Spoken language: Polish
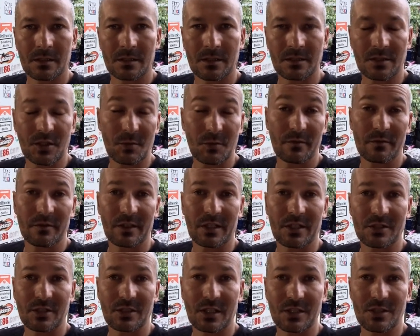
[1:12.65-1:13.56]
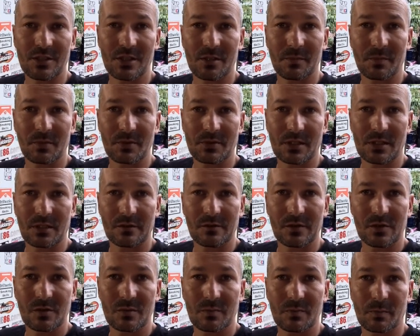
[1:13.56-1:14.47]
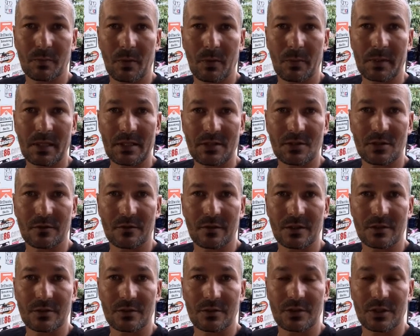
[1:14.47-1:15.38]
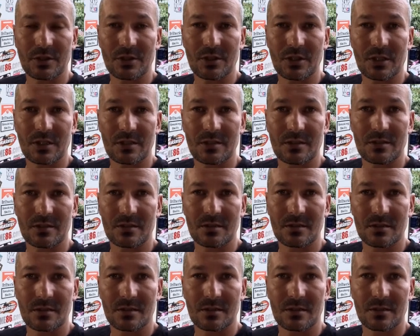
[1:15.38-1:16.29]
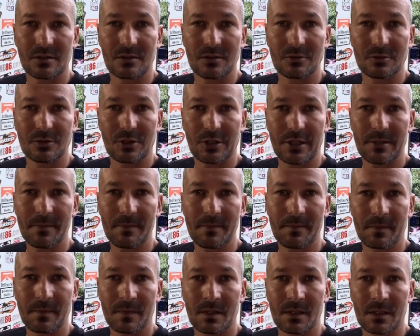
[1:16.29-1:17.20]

Jesteśmy w warsztacie i postanowiliśmy popracować troszeczkę z e, juniorem